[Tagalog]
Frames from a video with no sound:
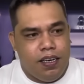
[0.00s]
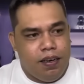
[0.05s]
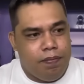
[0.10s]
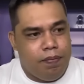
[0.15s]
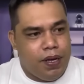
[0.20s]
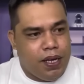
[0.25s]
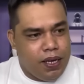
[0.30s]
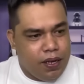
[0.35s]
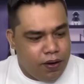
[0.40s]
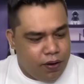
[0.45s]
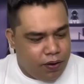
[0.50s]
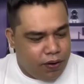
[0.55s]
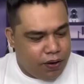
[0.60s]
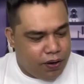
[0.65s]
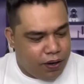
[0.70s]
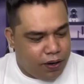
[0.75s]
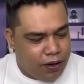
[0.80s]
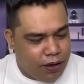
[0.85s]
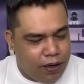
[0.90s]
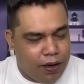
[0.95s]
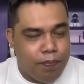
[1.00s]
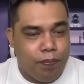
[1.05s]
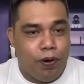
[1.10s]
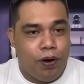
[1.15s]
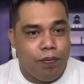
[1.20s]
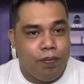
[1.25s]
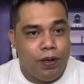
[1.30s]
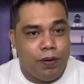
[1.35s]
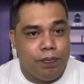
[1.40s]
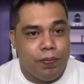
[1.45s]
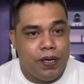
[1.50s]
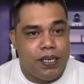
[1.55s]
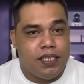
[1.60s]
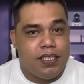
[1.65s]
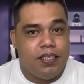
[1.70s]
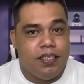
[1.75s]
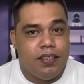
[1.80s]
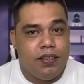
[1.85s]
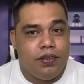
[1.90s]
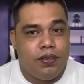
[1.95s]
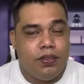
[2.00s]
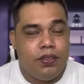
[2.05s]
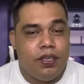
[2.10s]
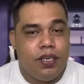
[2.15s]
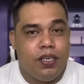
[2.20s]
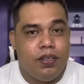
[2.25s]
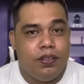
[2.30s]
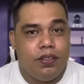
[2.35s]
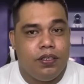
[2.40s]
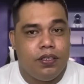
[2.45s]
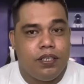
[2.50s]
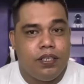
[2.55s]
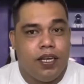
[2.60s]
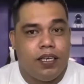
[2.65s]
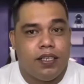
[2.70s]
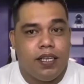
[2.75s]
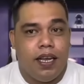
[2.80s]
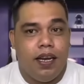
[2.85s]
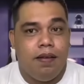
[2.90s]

ni Mayor, ni former President Rodrigo Duterte,